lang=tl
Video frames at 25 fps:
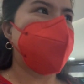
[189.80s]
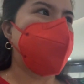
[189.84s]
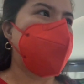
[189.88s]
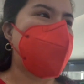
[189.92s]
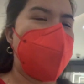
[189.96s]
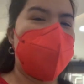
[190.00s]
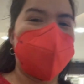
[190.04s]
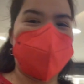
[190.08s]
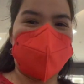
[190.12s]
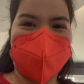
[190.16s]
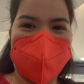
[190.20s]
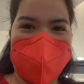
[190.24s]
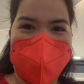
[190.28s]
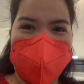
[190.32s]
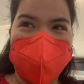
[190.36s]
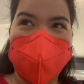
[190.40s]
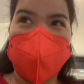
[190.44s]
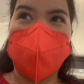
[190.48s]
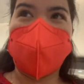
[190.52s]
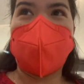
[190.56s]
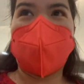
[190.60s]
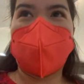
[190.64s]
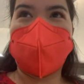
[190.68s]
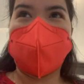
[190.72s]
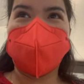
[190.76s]

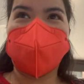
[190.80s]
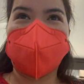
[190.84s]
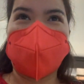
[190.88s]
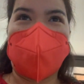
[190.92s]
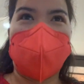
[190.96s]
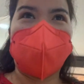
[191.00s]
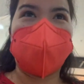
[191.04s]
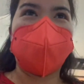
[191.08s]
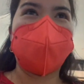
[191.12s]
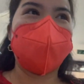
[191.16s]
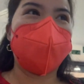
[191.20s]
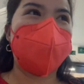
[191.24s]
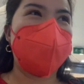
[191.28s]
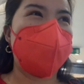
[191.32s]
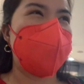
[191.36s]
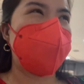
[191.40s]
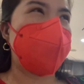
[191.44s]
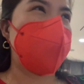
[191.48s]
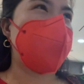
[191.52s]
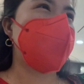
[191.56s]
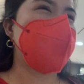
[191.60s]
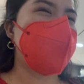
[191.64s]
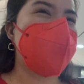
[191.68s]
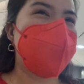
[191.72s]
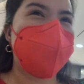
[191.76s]
H&M tayo,
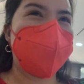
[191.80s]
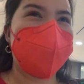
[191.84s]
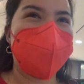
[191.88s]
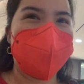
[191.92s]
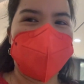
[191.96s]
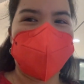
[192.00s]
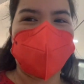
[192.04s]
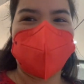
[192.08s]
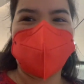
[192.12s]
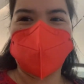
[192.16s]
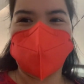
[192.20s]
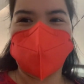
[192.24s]
bebe, na?